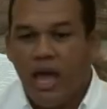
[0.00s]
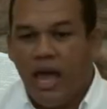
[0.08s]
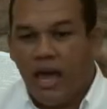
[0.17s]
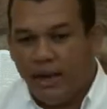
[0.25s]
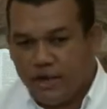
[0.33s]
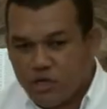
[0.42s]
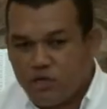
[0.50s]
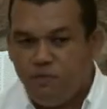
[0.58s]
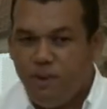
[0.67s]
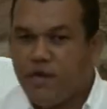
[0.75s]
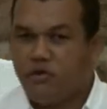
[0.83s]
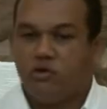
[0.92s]
a
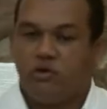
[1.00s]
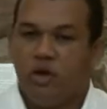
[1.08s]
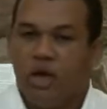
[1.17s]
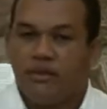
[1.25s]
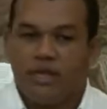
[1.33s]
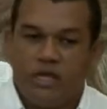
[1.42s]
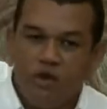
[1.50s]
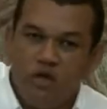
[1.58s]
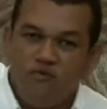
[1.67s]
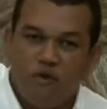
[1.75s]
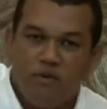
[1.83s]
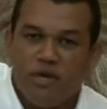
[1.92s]
respeito daquilo que
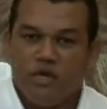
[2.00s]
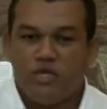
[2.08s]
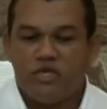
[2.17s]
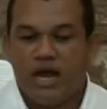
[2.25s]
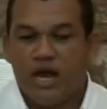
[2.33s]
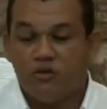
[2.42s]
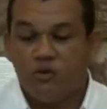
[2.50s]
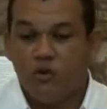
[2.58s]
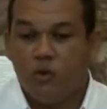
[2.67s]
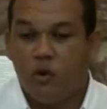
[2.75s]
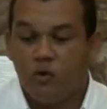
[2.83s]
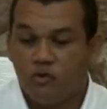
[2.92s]
foi ministrado no
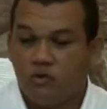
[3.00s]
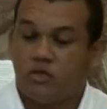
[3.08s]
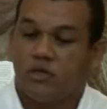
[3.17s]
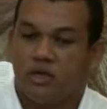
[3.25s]
culto.